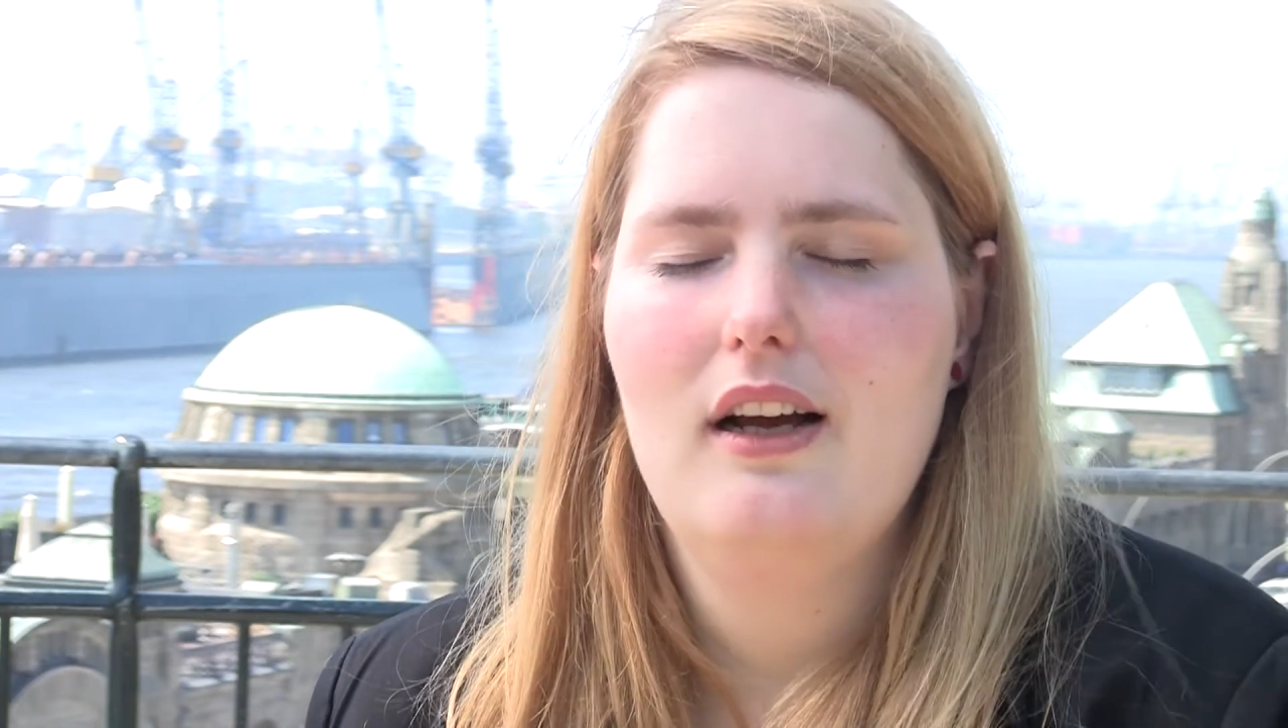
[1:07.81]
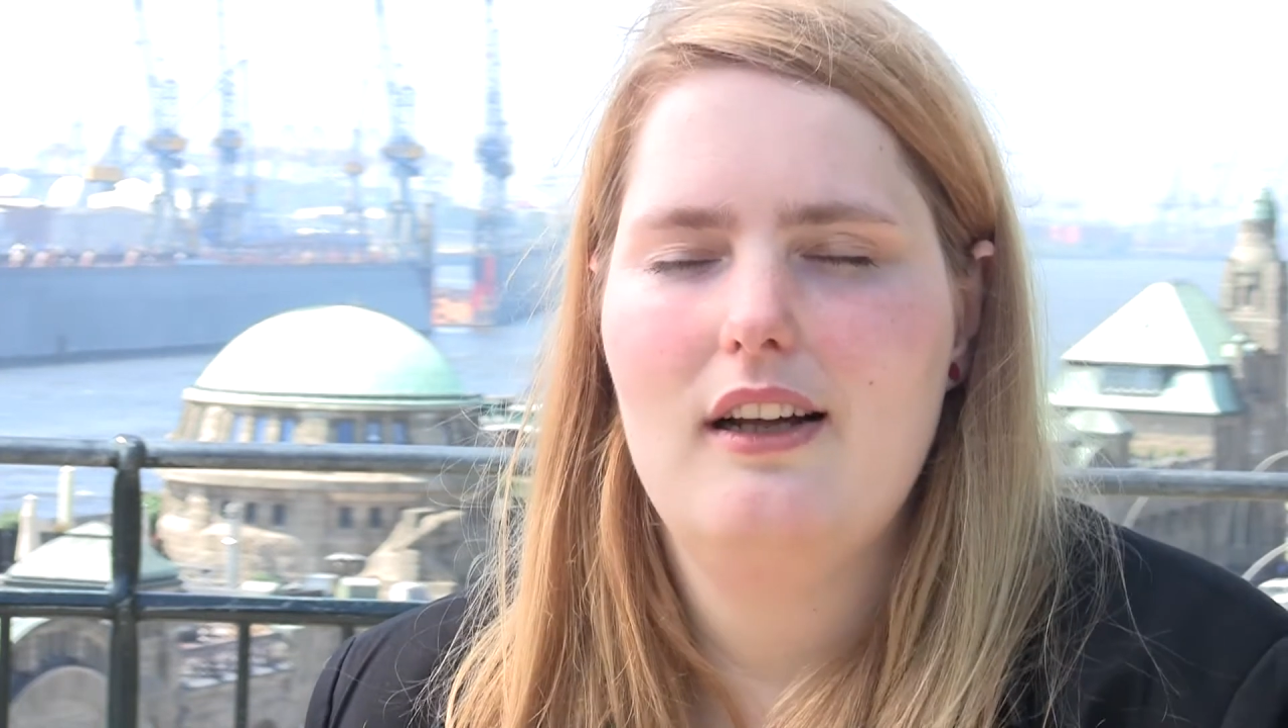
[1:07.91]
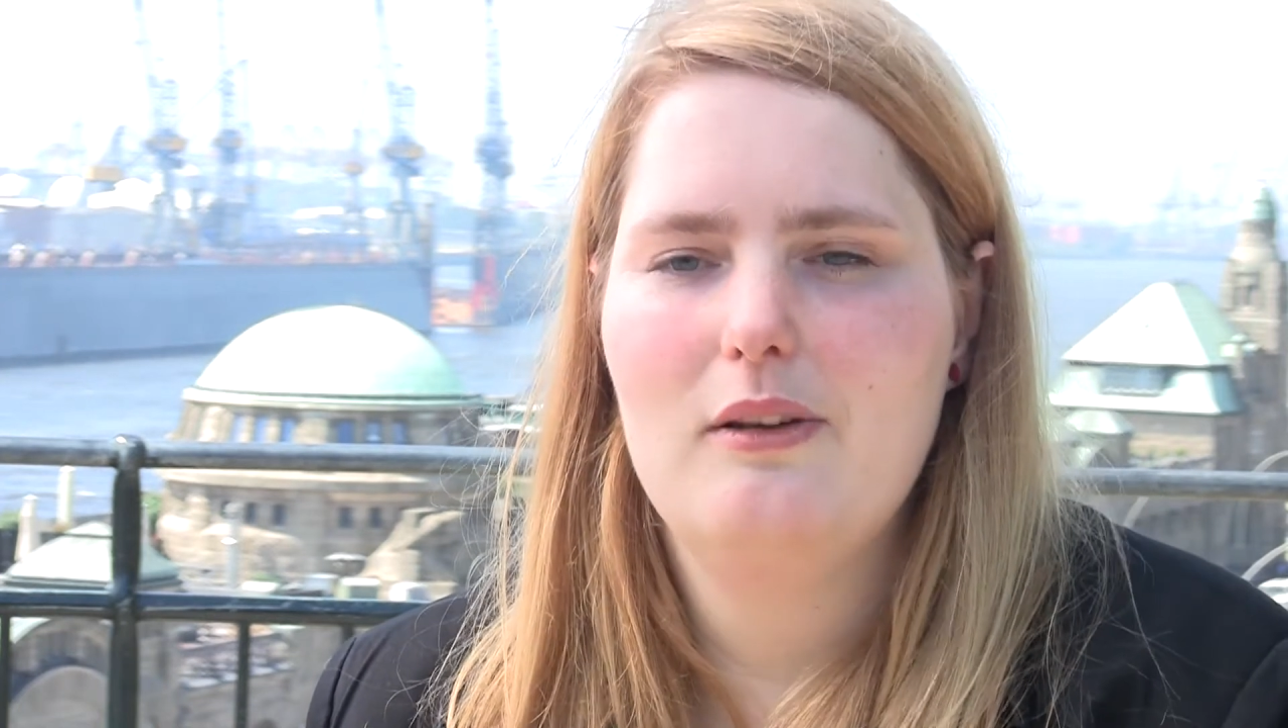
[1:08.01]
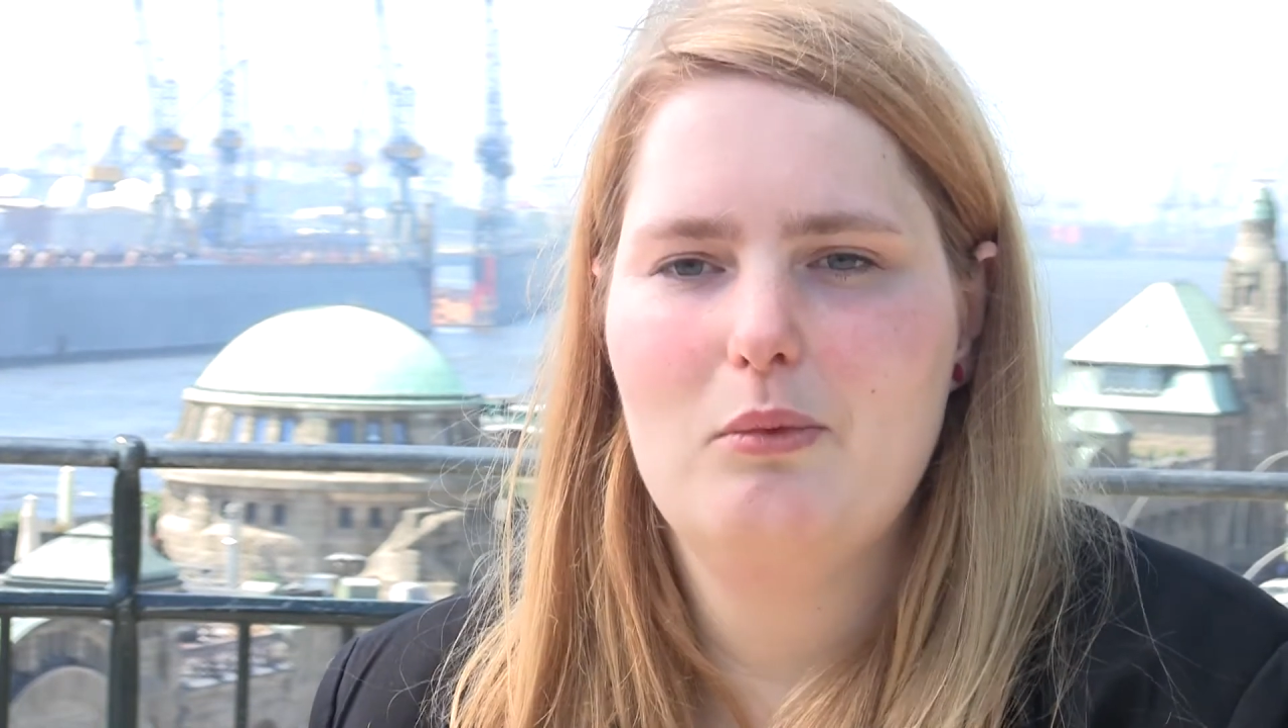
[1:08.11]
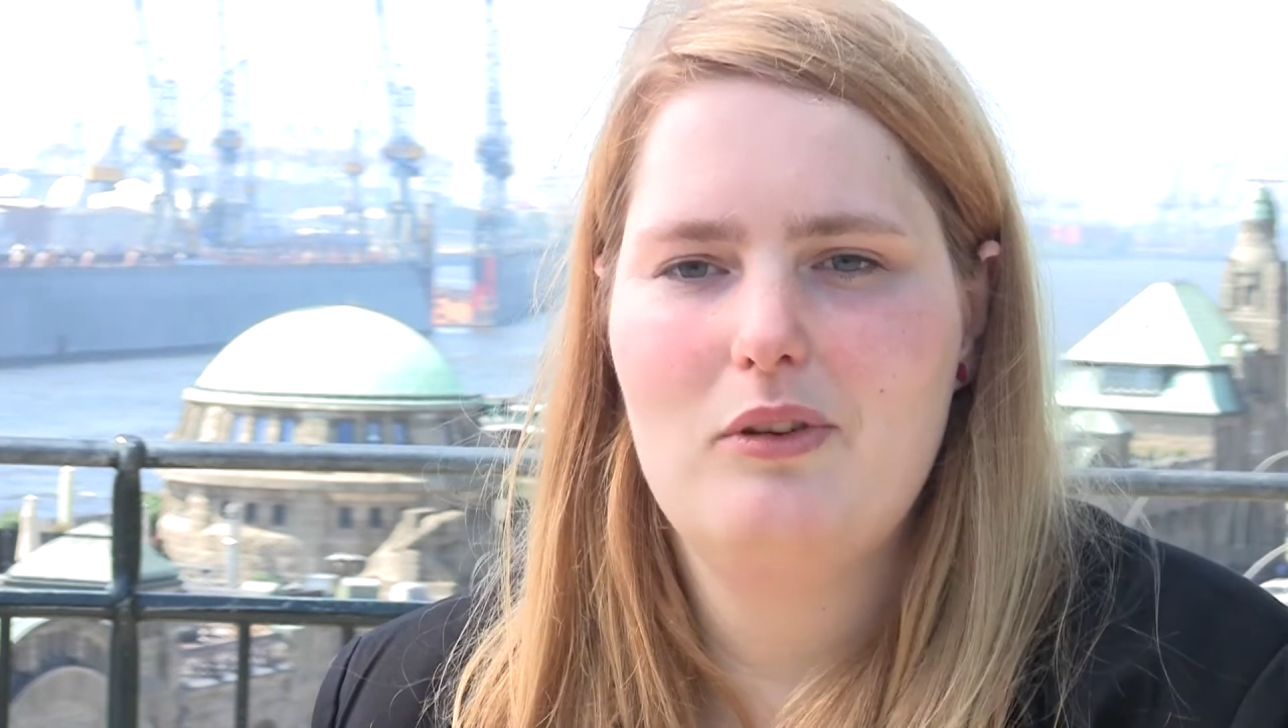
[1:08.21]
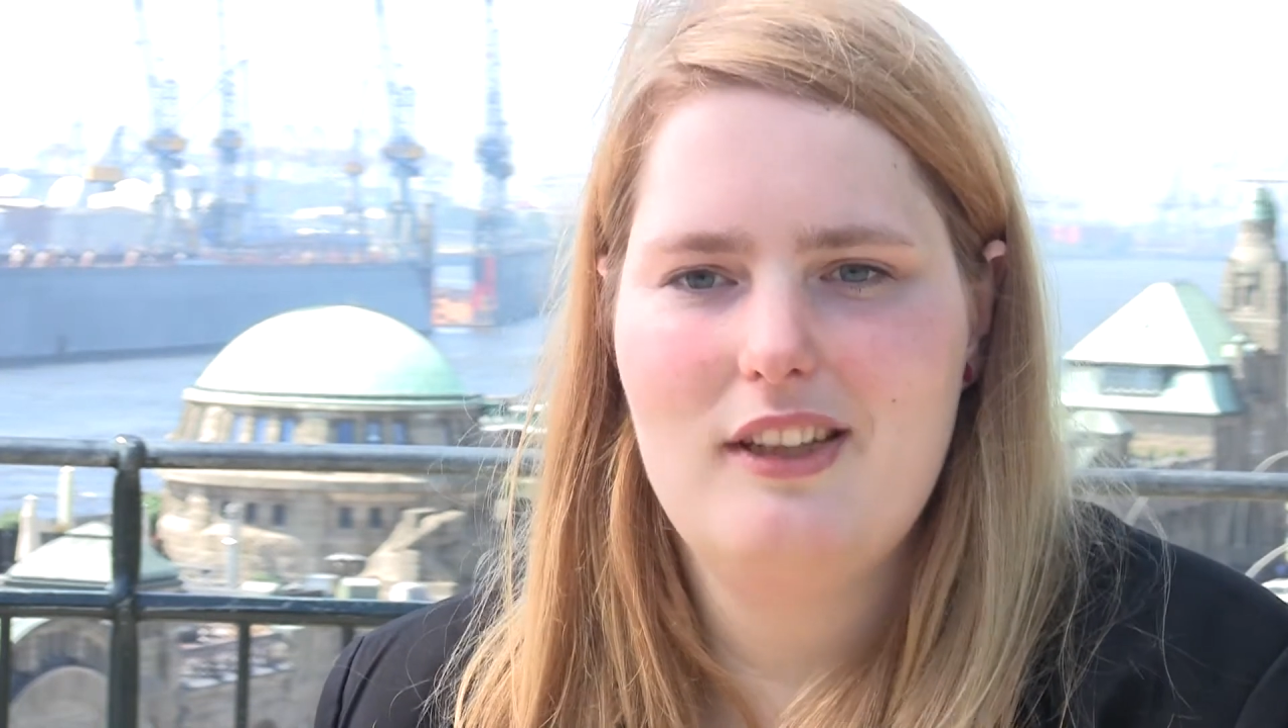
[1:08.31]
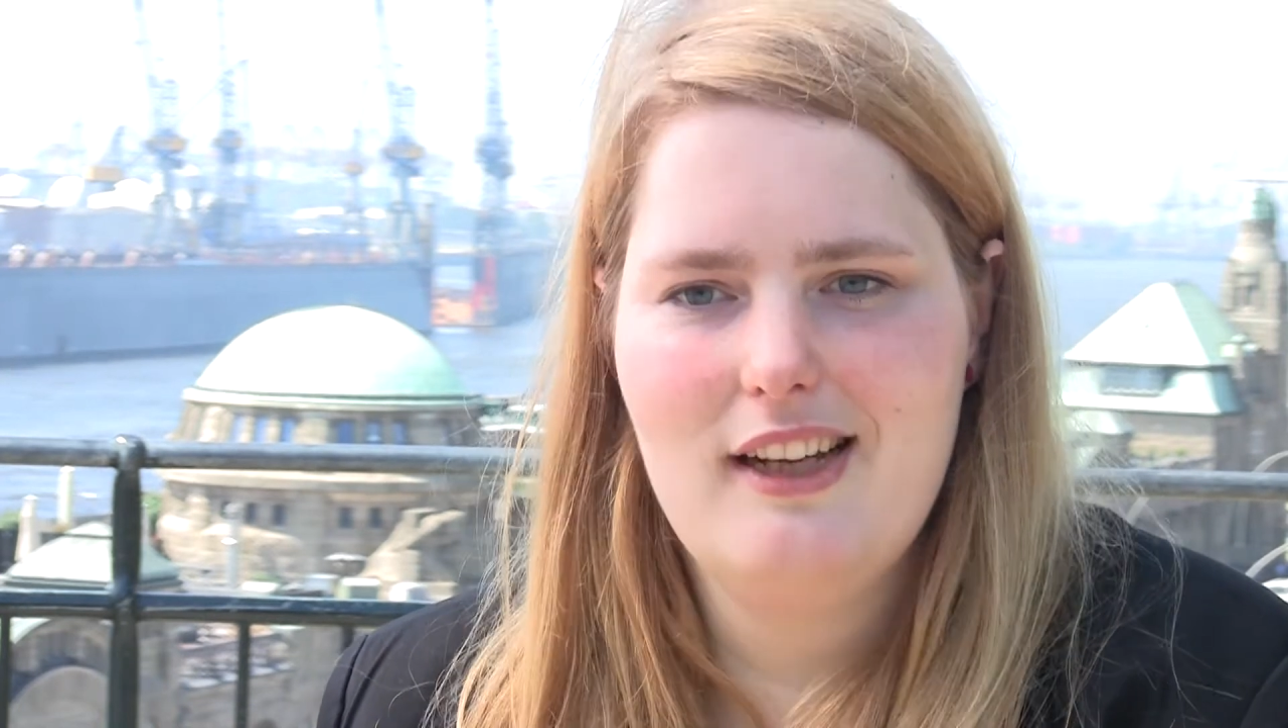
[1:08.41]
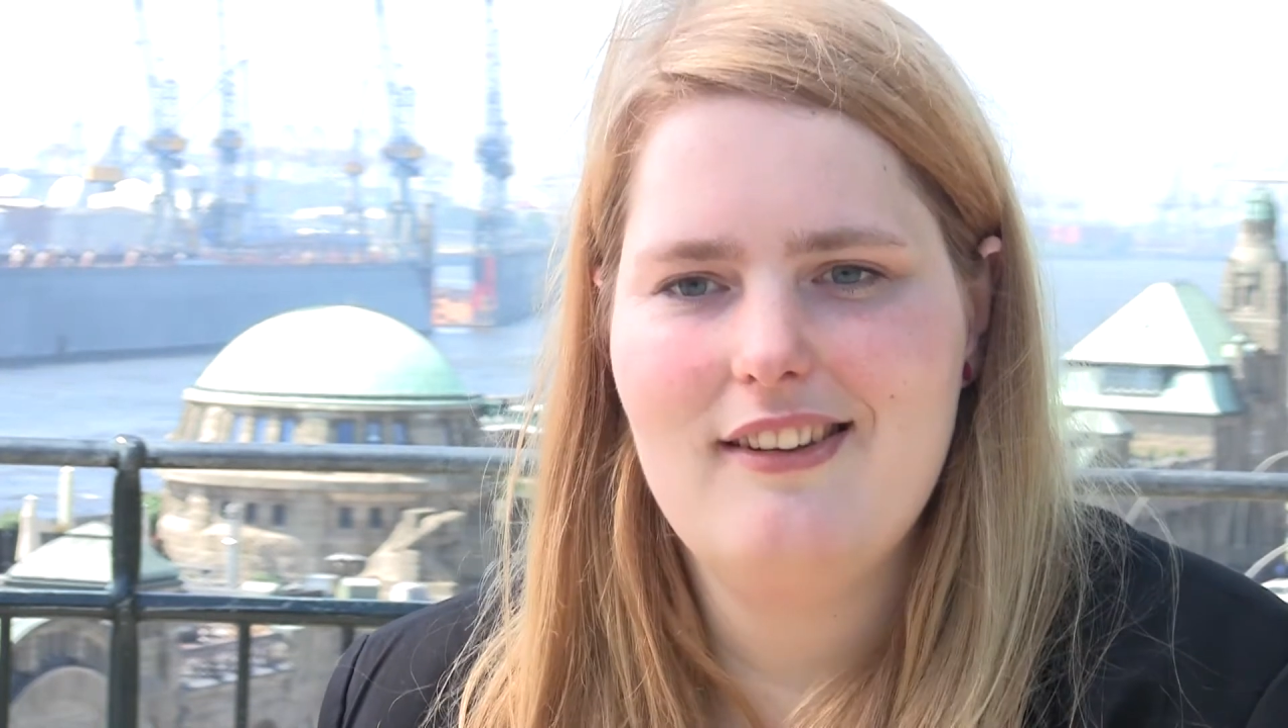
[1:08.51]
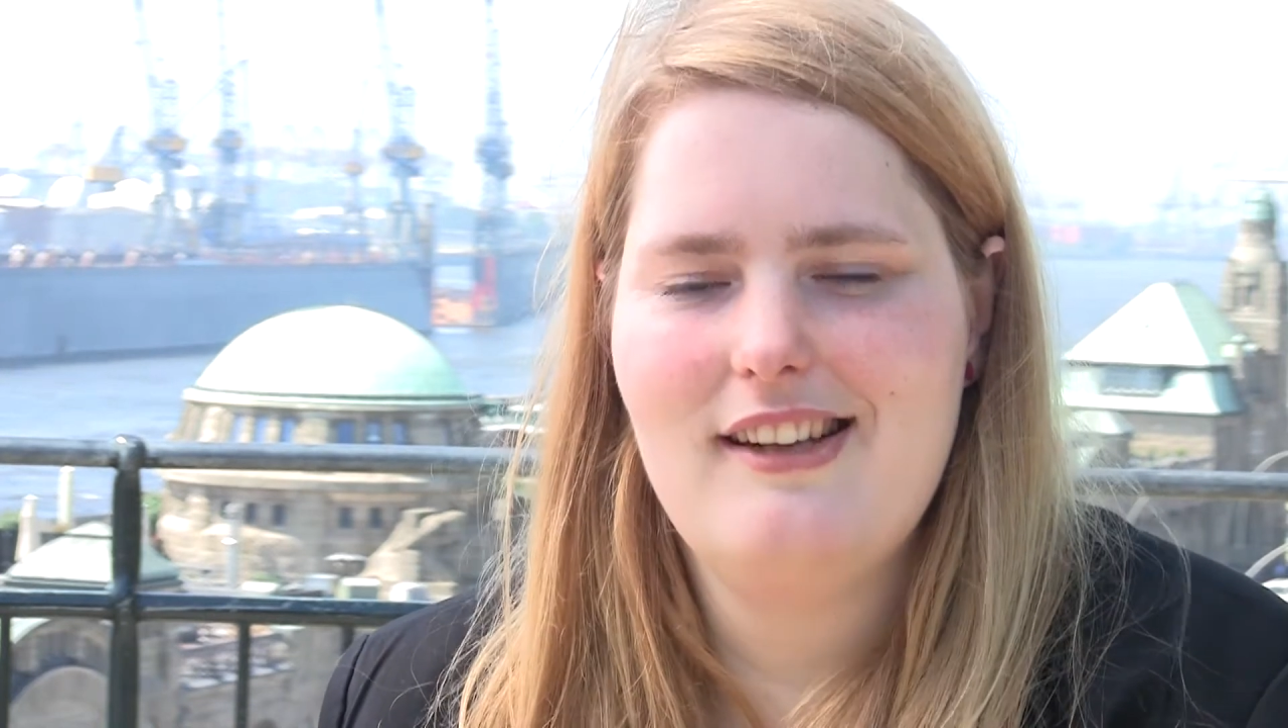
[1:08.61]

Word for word: Also musste ich als